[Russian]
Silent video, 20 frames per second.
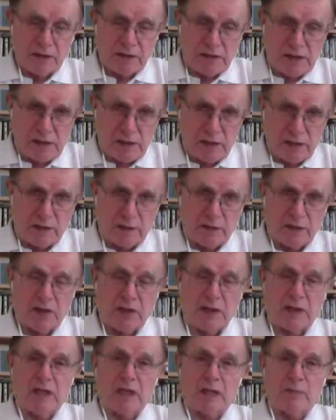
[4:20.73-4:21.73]

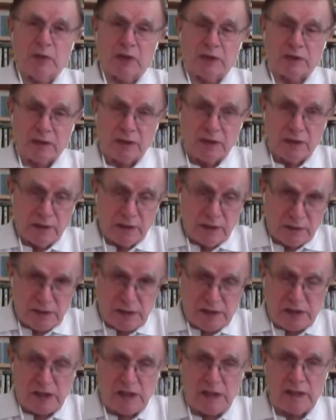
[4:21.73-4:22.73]
Египет,
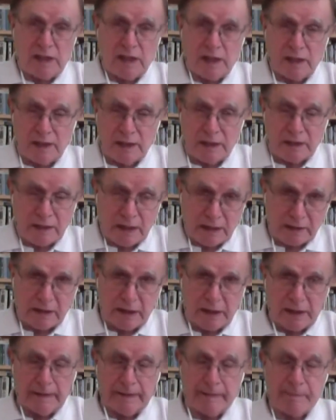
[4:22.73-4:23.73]
Сирия и так
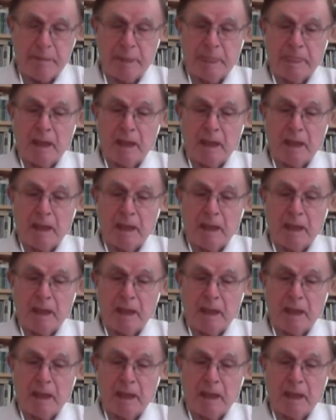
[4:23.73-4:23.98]
далее.